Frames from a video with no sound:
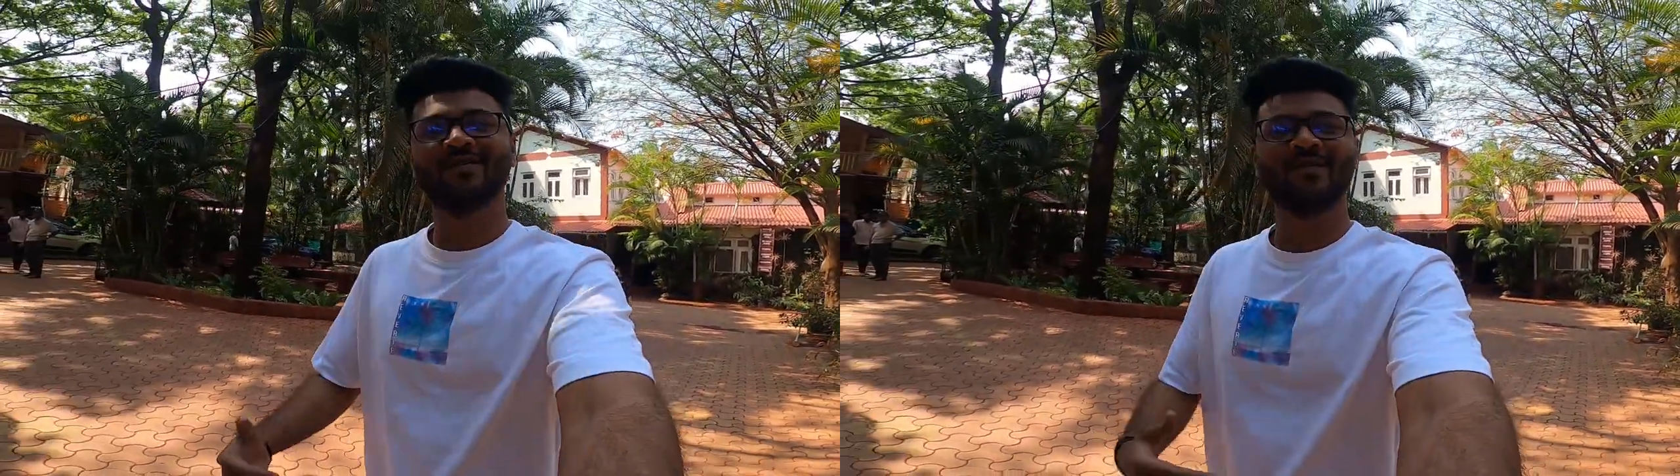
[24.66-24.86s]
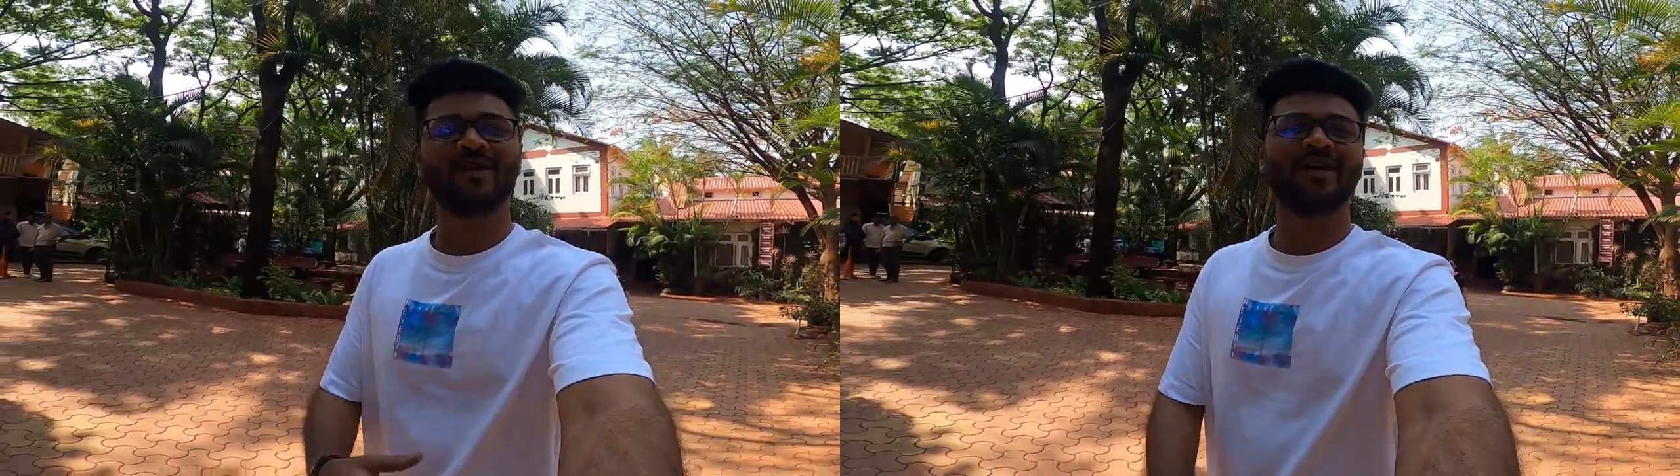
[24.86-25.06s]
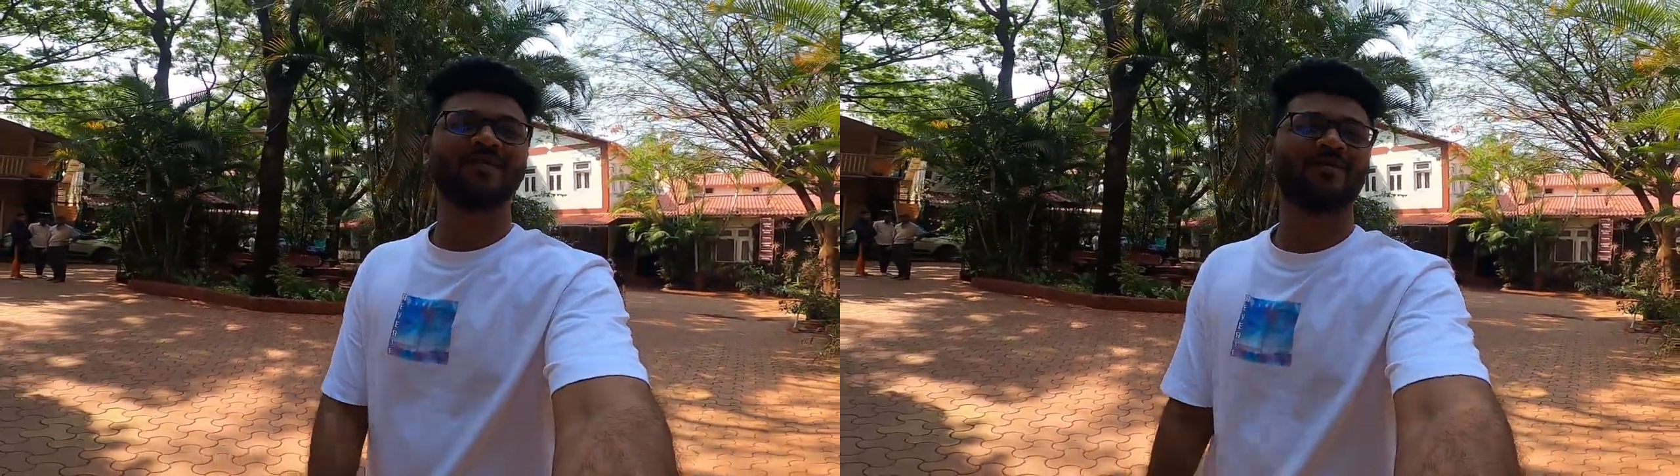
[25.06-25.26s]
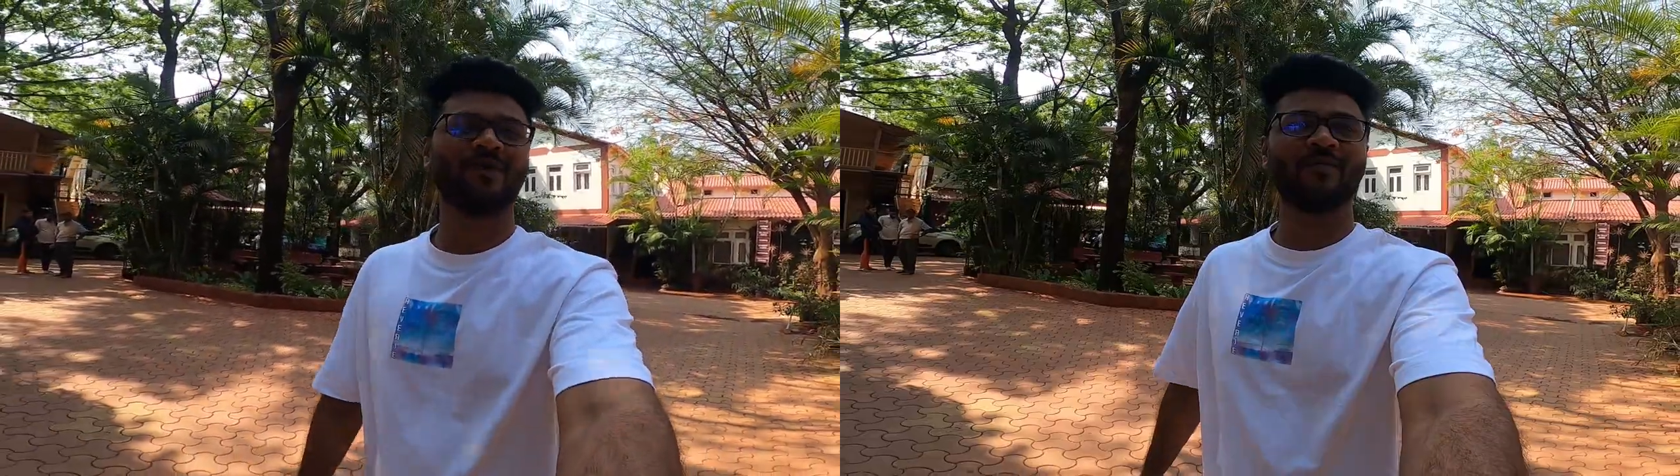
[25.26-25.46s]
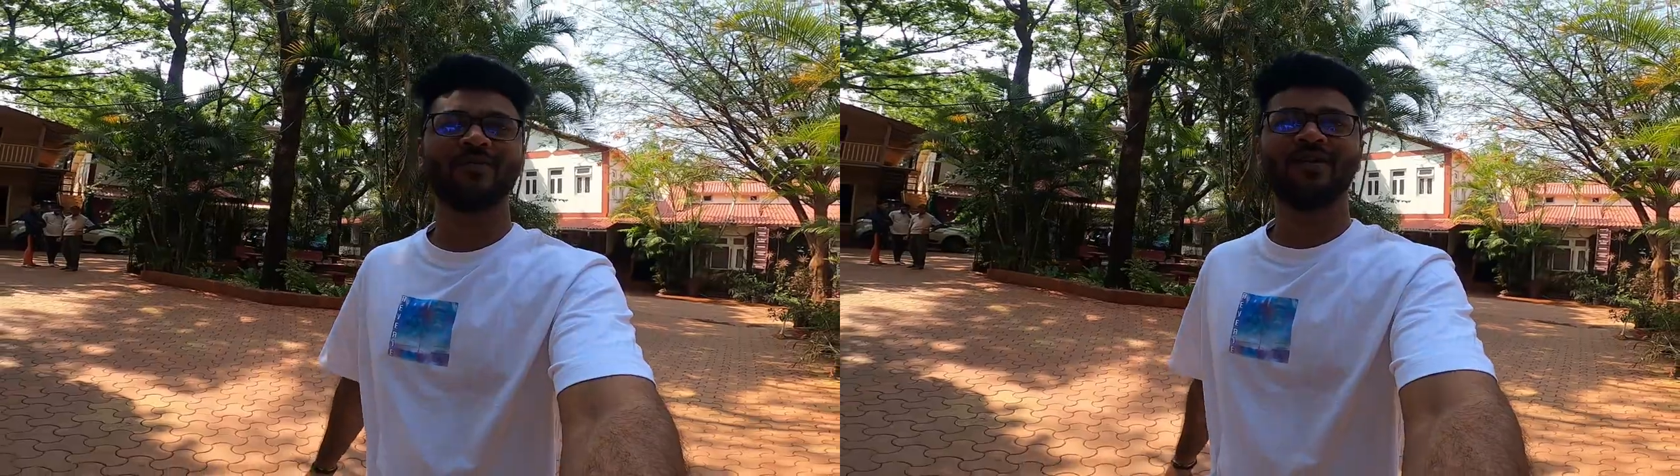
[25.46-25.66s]
तो अभी यहाँ से हम
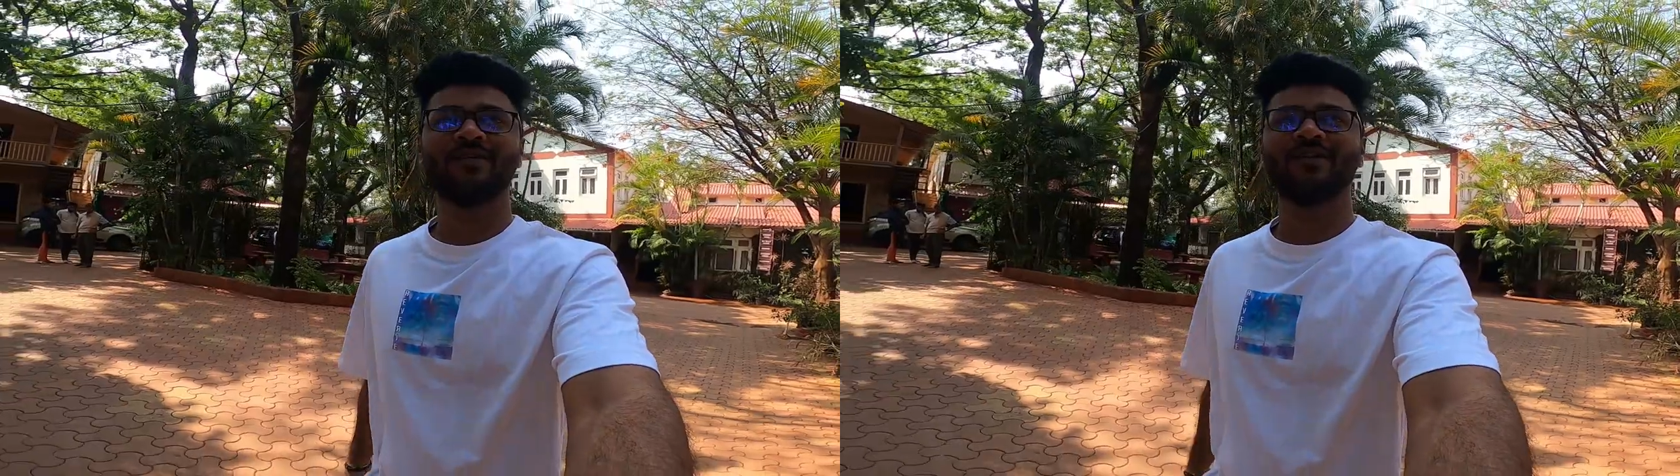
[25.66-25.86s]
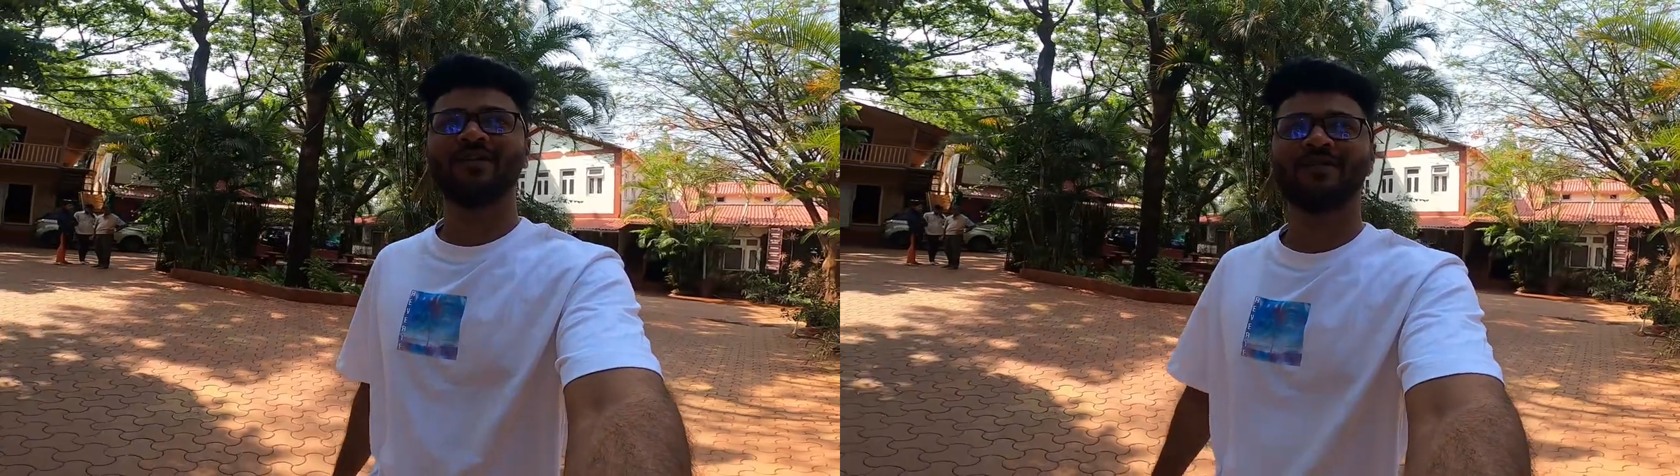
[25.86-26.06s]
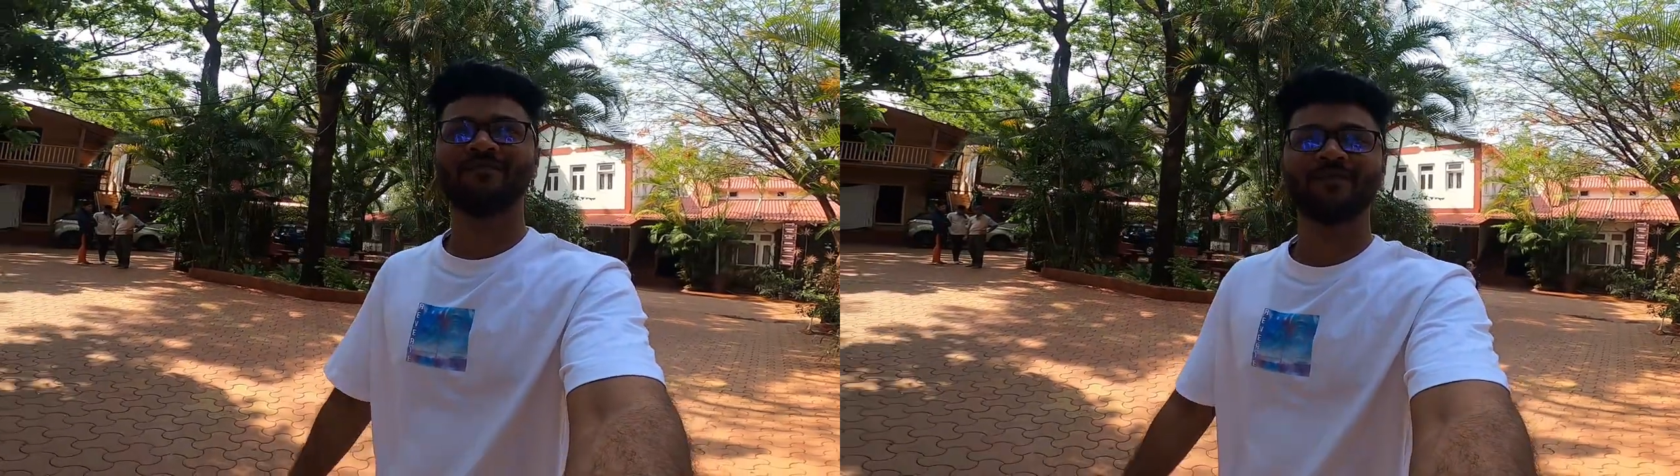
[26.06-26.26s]
लोग मैप्रो जाने वाले